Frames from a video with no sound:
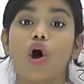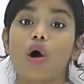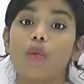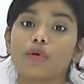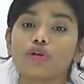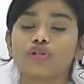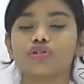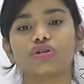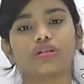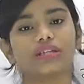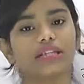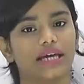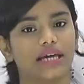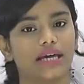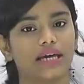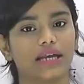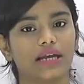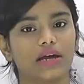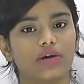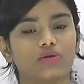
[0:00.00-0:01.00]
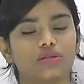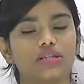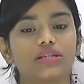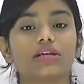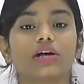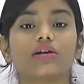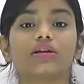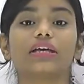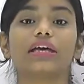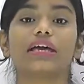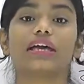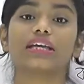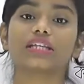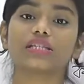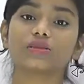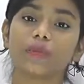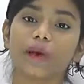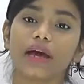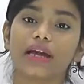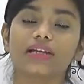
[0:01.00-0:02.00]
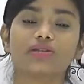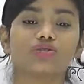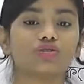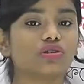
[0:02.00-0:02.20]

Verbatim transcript: অবশ্যই দেখে কেনা উচিত কারণ কি এক্সপায়ারি